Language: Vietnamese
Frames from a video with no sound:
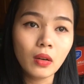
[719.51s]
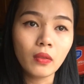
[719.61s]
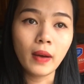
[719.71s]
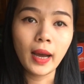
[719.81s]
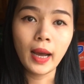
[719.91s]

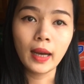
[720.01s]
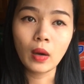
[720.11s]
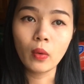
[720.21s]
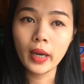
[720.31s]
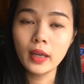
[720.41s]
và
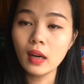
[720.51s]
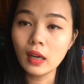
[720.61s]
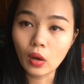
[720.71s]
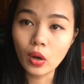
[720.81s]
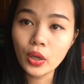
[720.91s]
cậu ấy rất
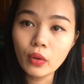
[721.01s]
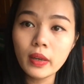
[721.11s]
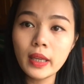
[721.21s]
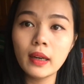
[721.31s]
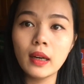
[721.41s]
là có hiếu
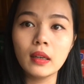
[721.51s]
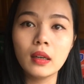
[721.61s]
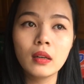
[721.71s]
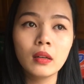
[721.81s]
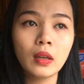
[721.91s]
với gia đình
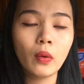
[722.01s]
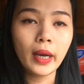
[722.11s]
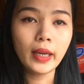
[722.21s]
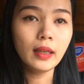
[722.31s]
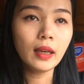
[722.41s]
cậu
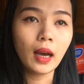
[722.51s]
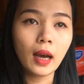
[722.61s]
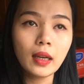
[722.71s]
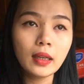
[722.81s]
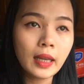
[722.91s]
ấy
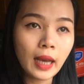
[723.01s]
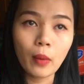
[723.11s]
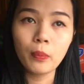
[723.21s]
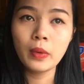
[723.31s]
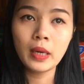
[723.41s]
hả đi
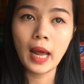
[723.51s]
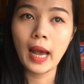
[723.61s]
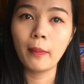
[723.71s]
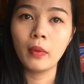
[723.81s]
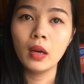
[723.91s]
học đi
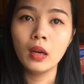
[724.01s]
làm